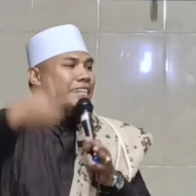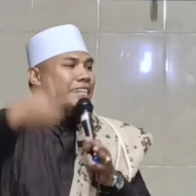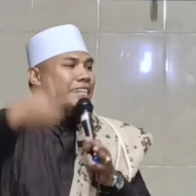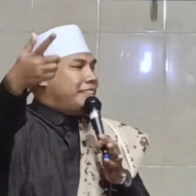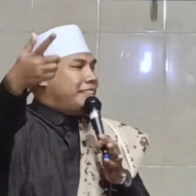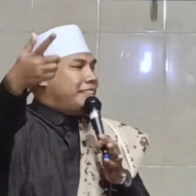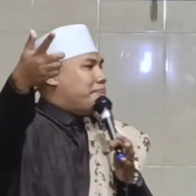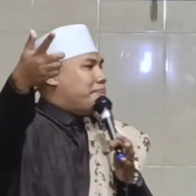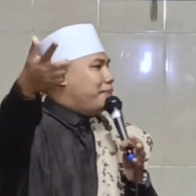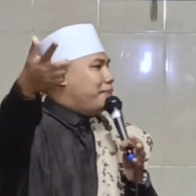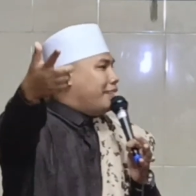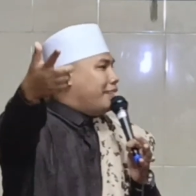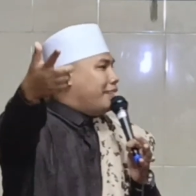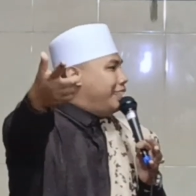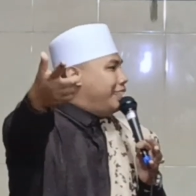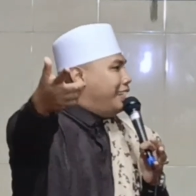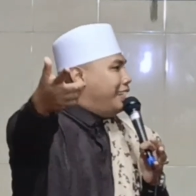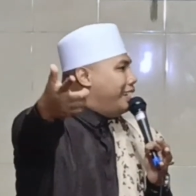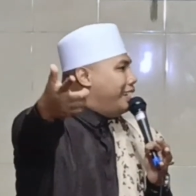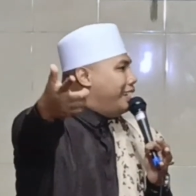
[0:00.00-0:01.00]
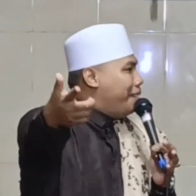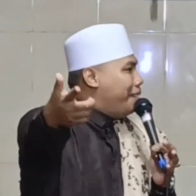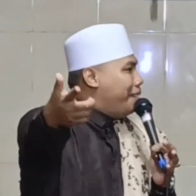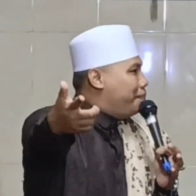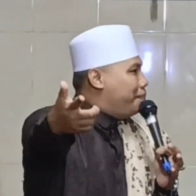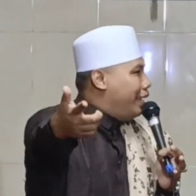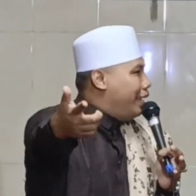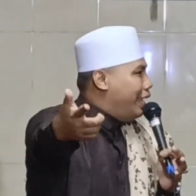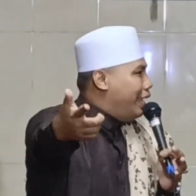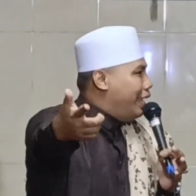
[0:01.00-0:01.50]
seperti
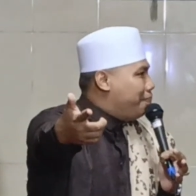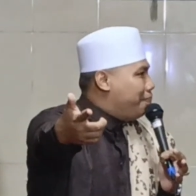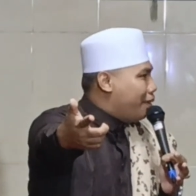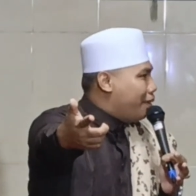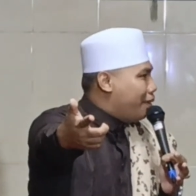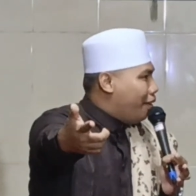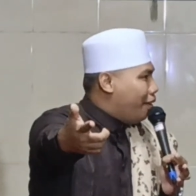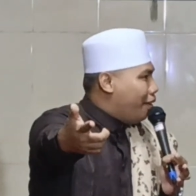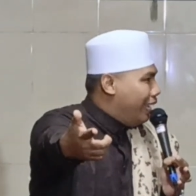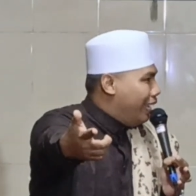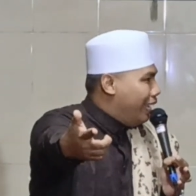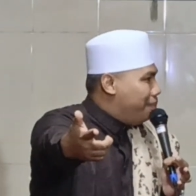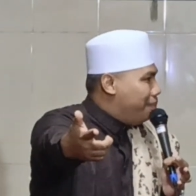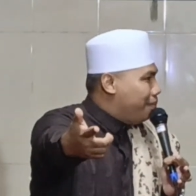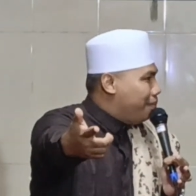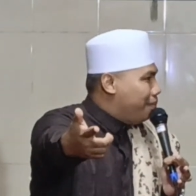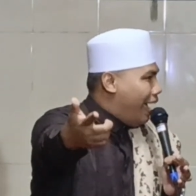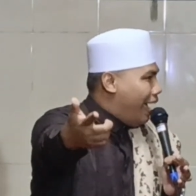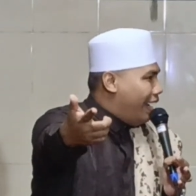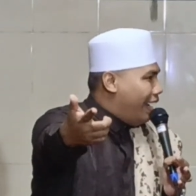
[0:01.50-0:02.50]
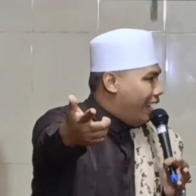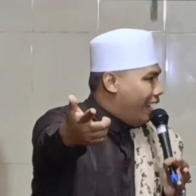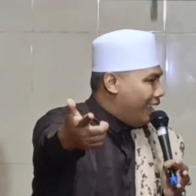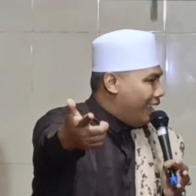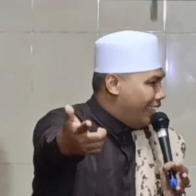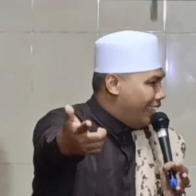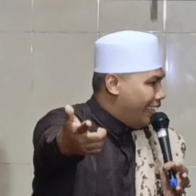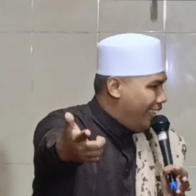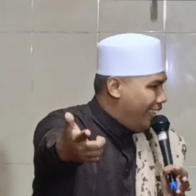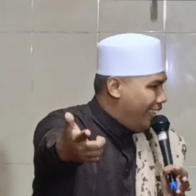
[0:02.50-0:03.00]
Nabi Ibrahim
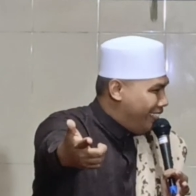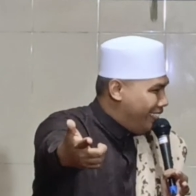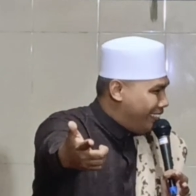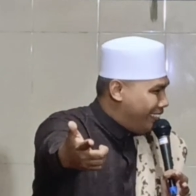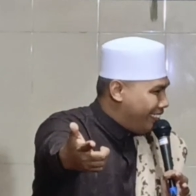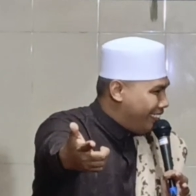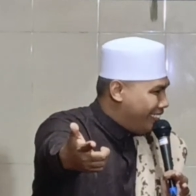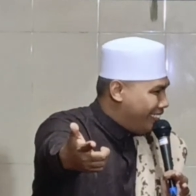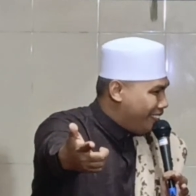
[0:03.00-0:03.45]
alaihis